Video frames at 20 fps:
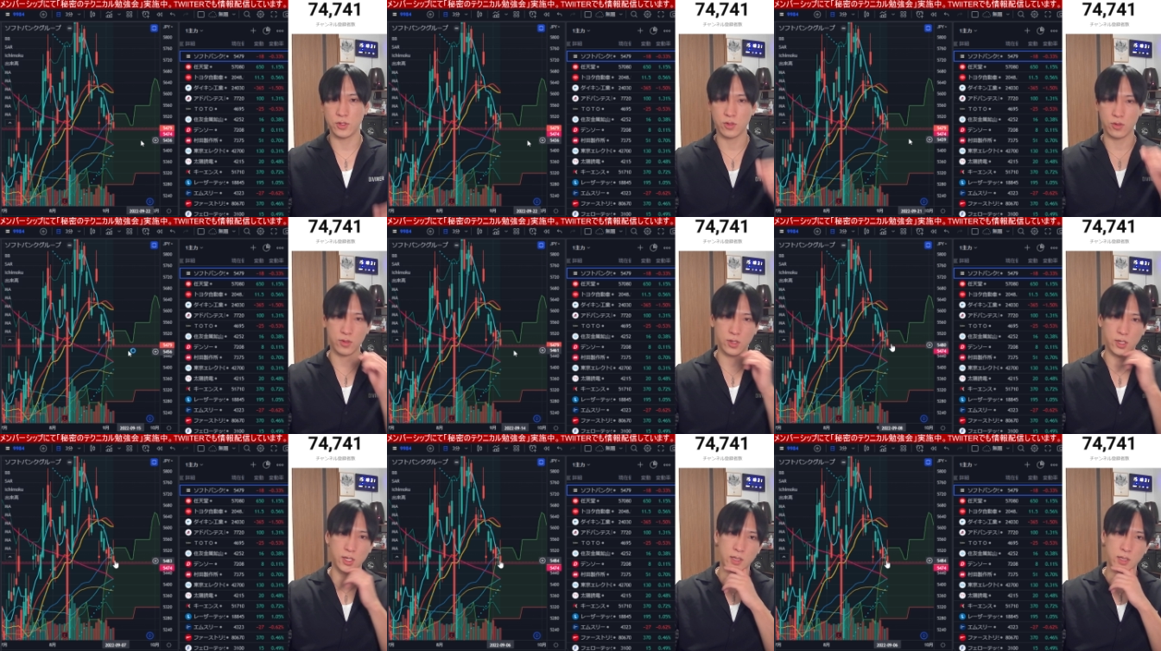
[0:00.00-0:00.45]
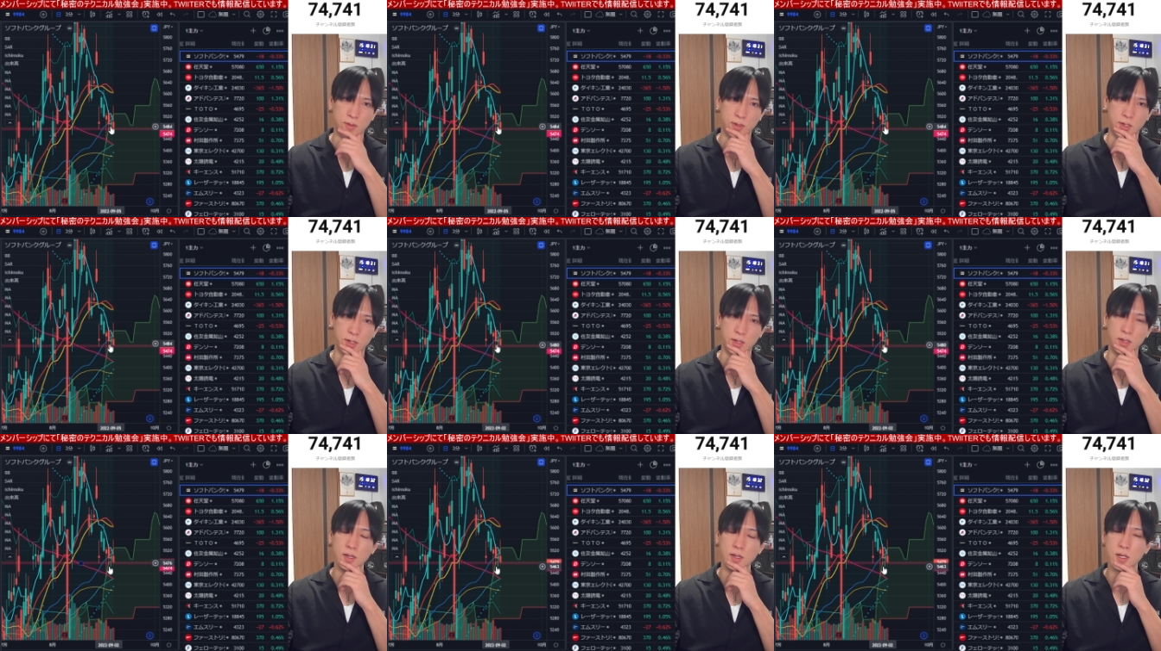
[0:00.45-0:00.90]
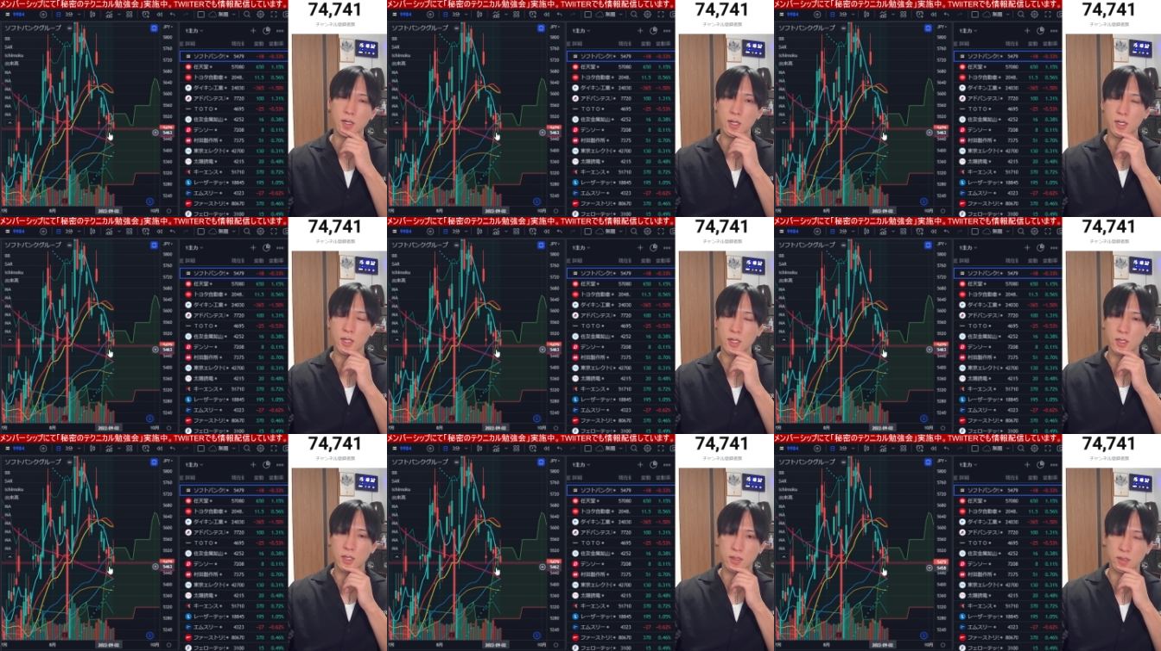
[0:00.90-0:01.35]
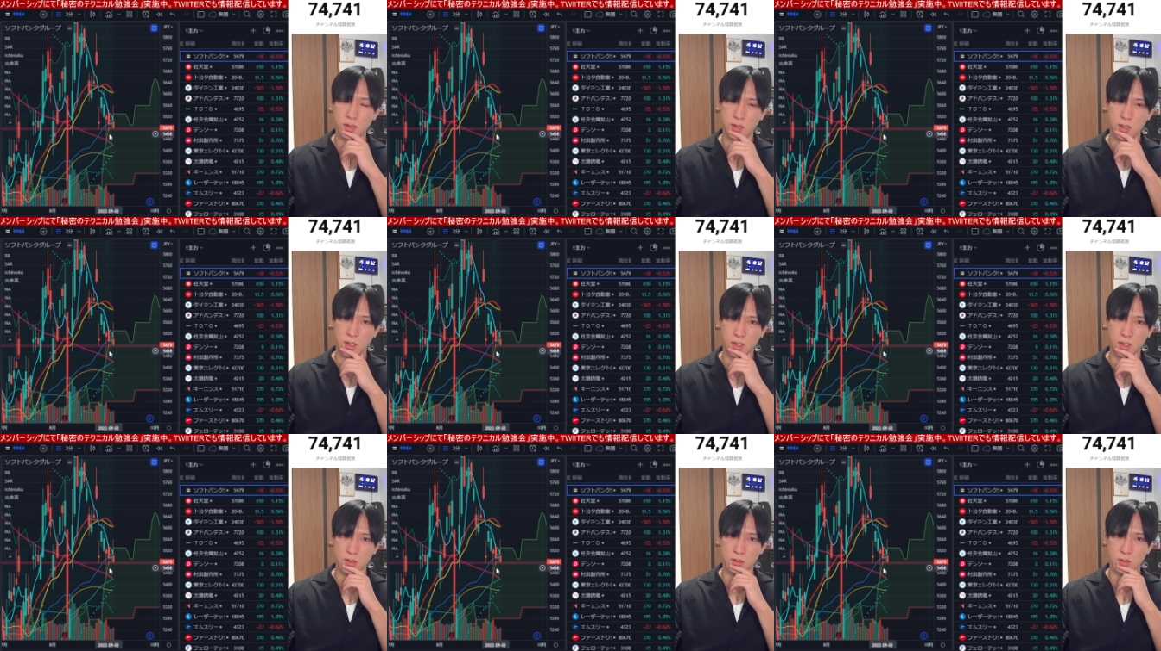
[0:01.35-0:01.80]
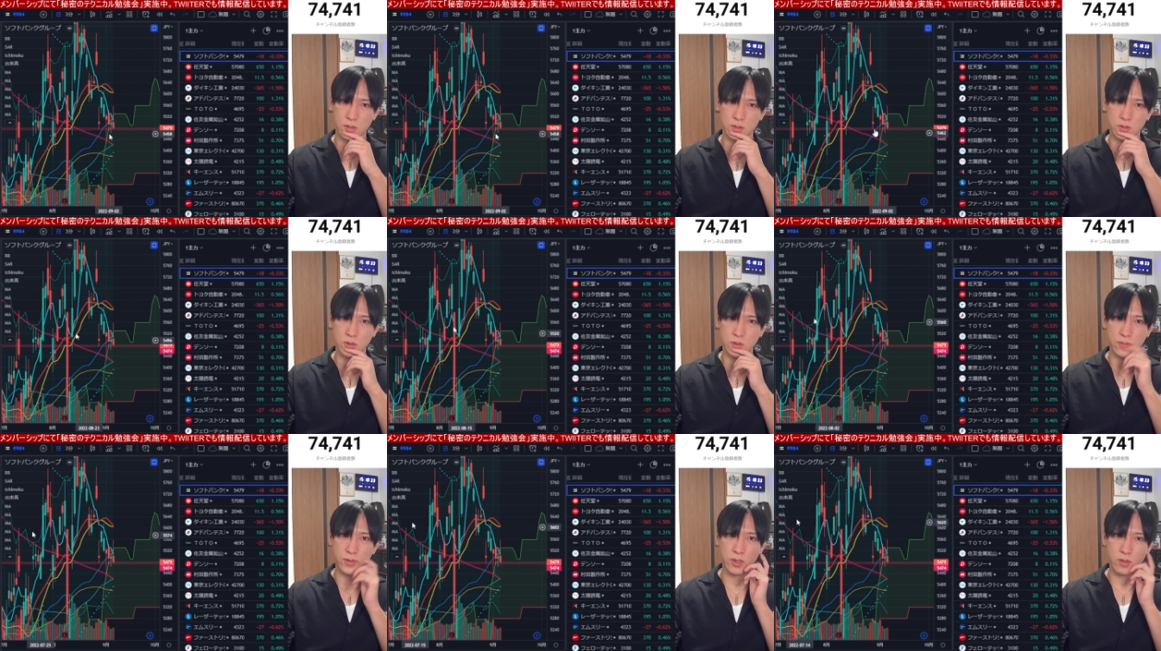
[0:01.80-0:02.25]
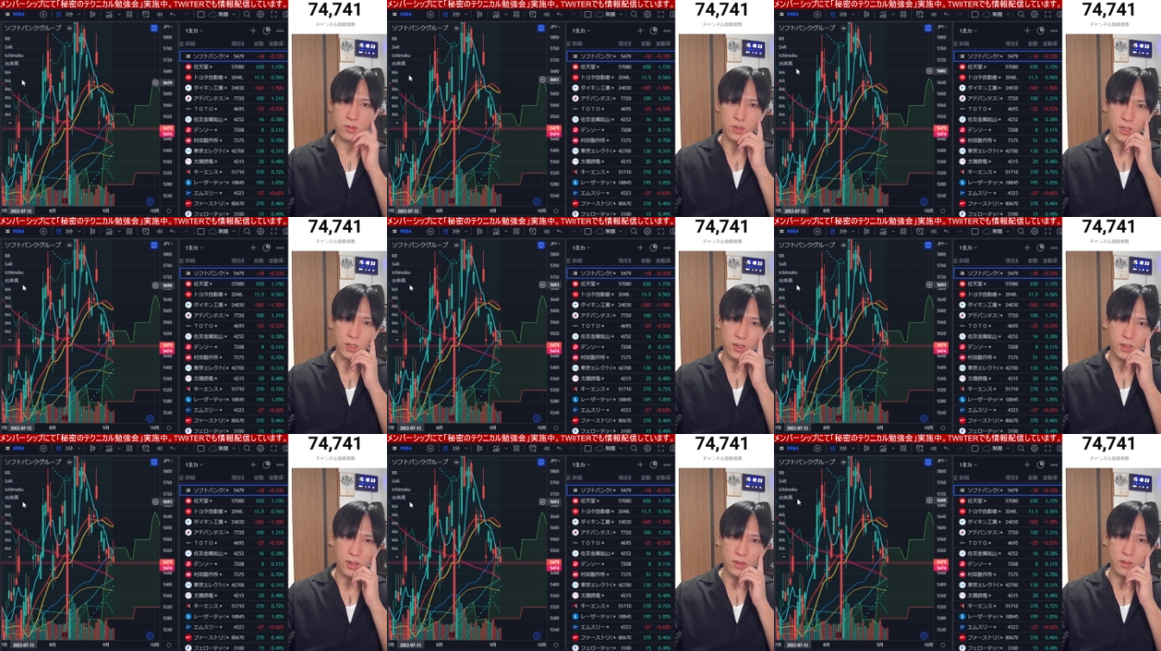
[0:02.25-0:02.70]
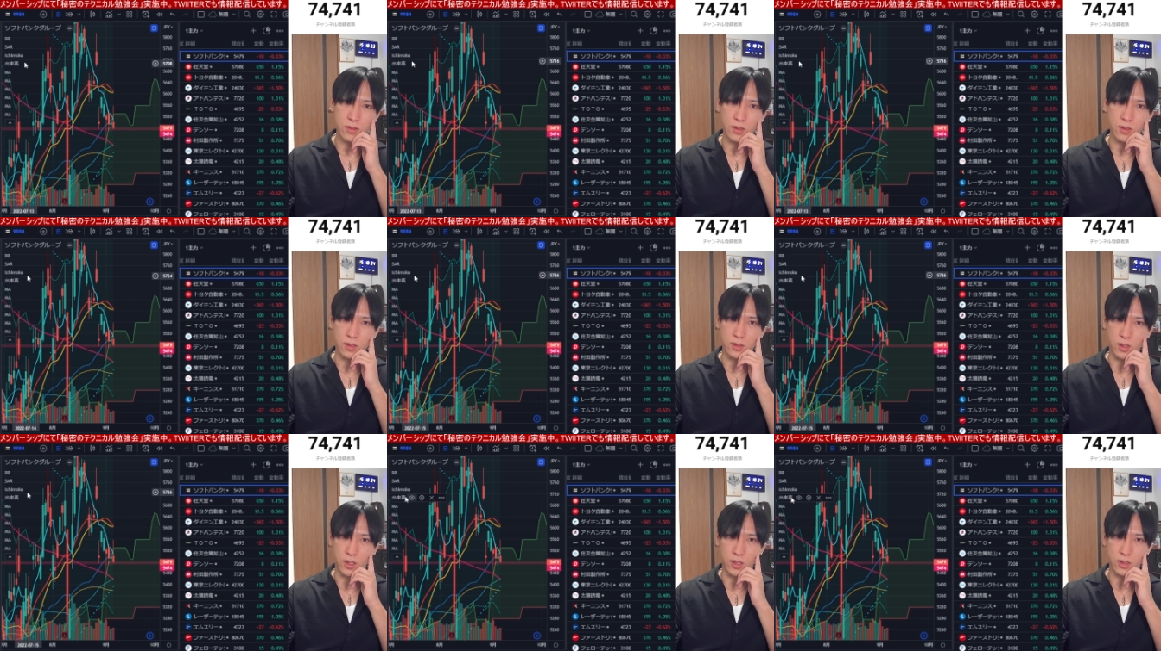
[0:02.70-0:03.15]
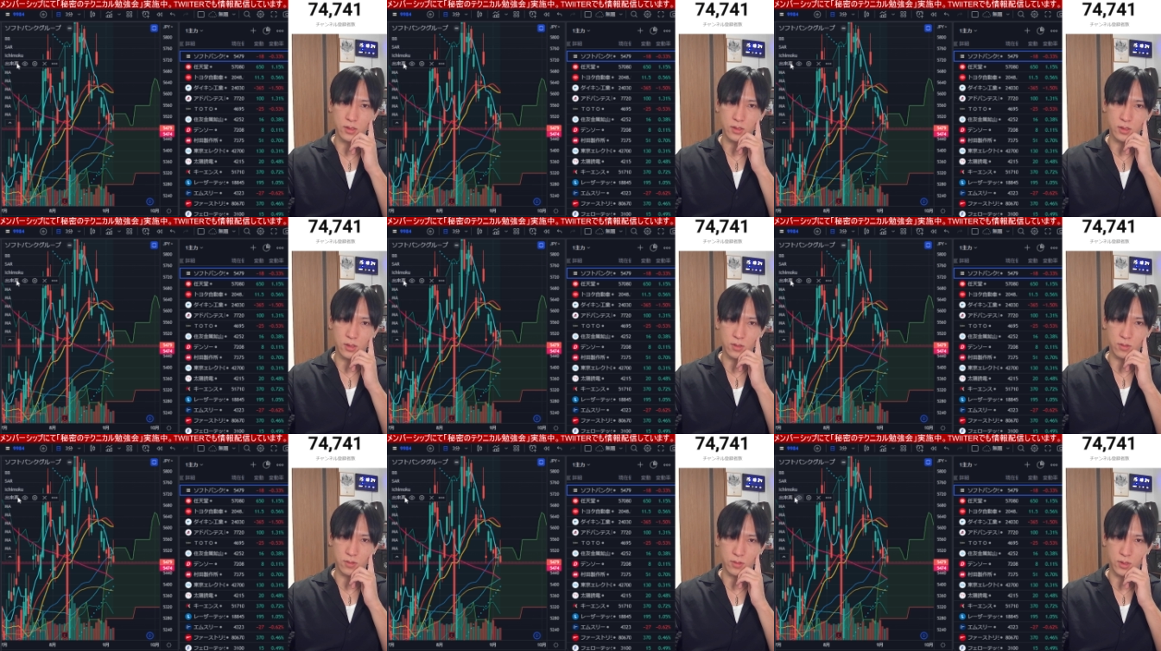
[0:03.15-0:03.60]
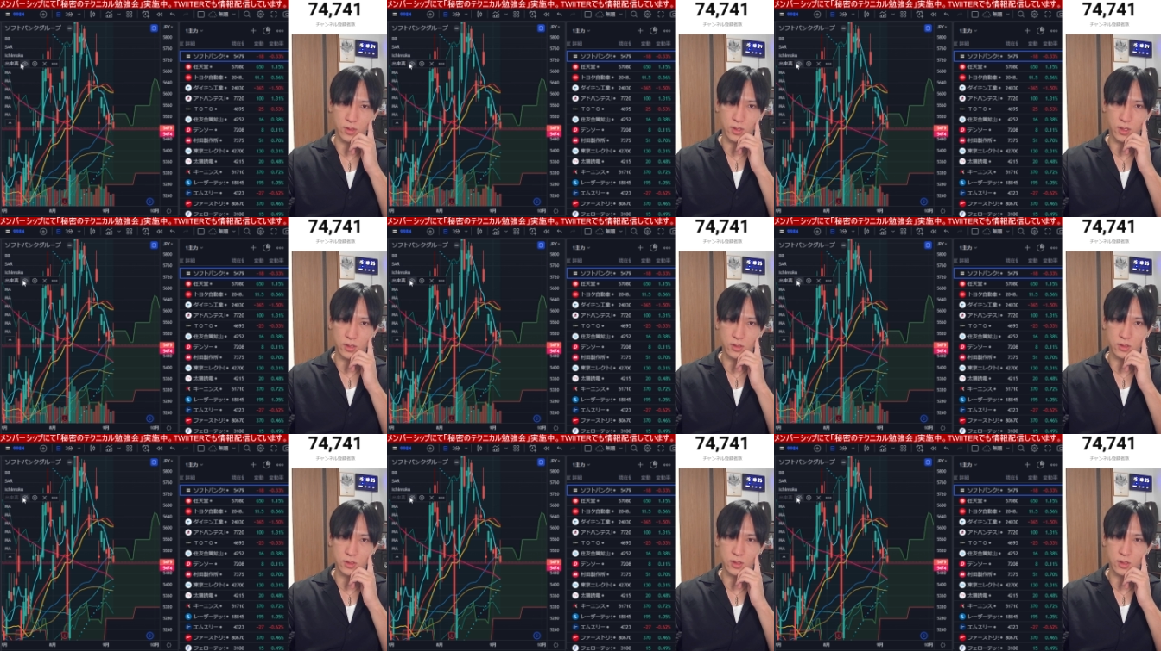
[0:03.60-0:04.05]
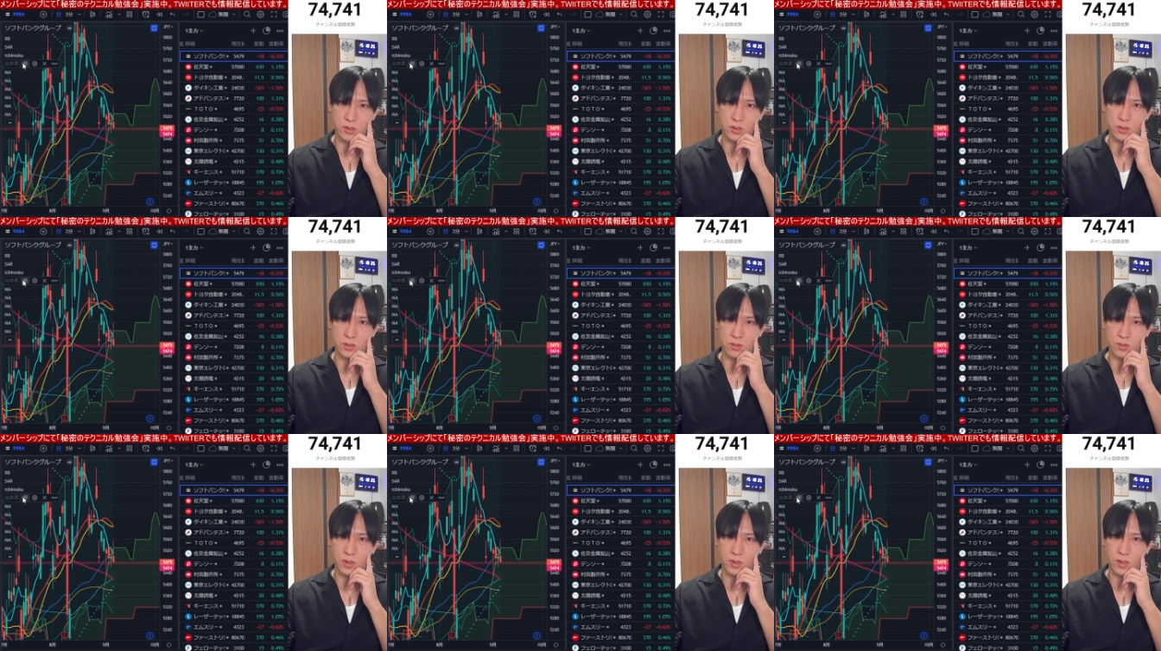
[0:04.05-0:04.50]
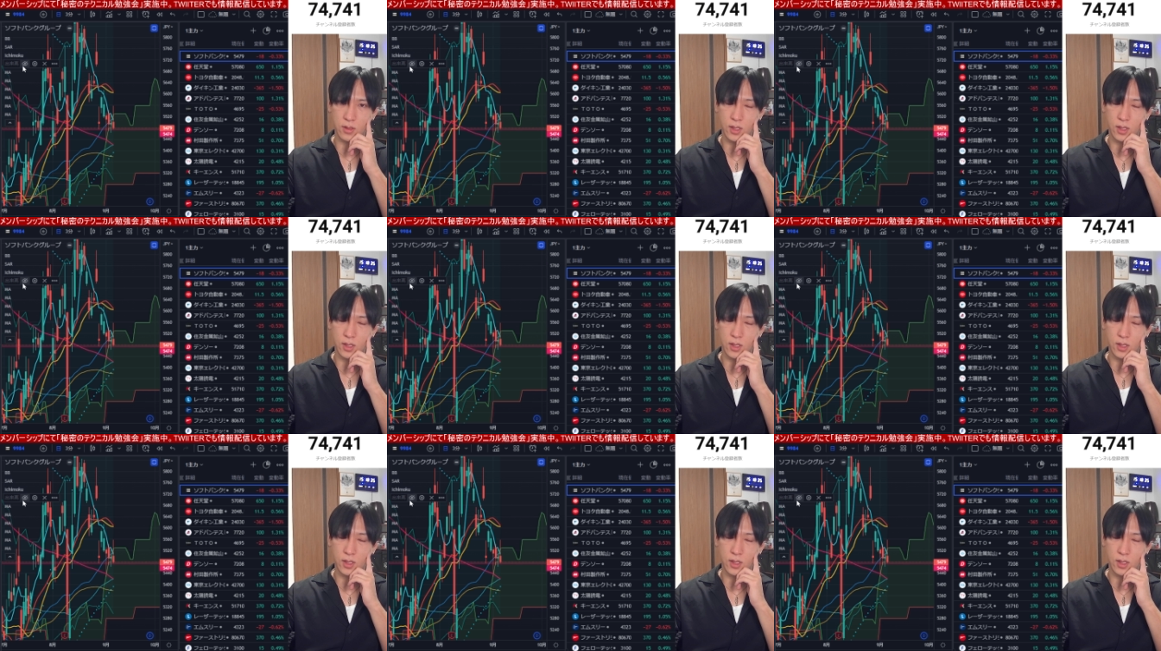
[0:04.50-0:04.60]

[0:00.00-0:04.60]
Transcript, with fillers: のエリアの中に。だから、相場の転換点に入ってるような感じなんですよね。